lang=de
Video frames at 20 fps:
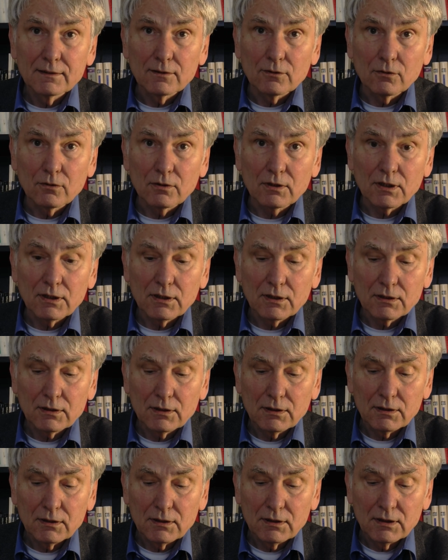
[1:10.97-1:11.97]
Oder
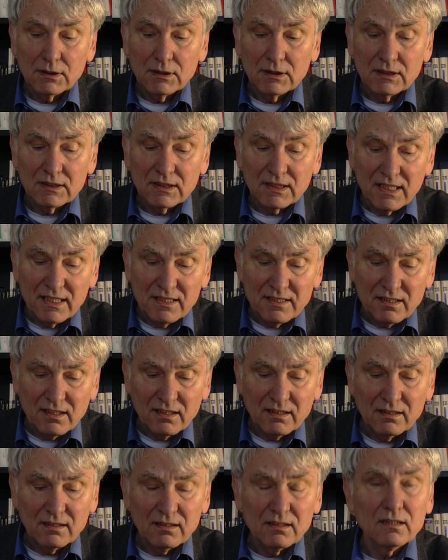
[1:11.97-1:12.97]
ich
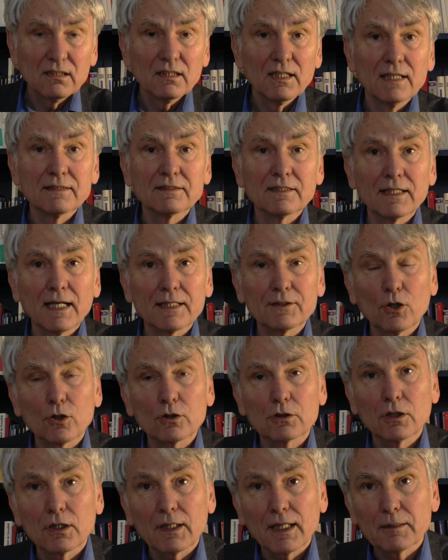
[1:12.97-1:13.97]
hätte da doch
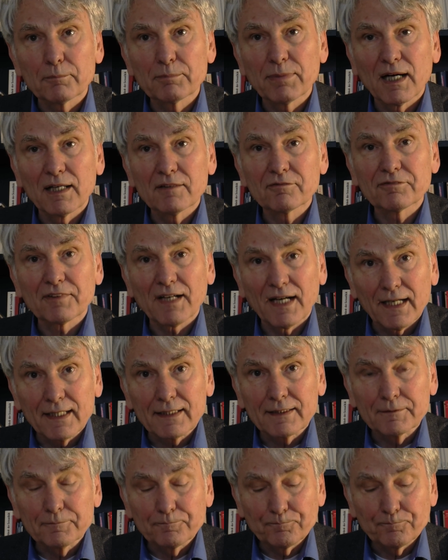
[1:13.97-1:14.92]
noch ein paar Fragen.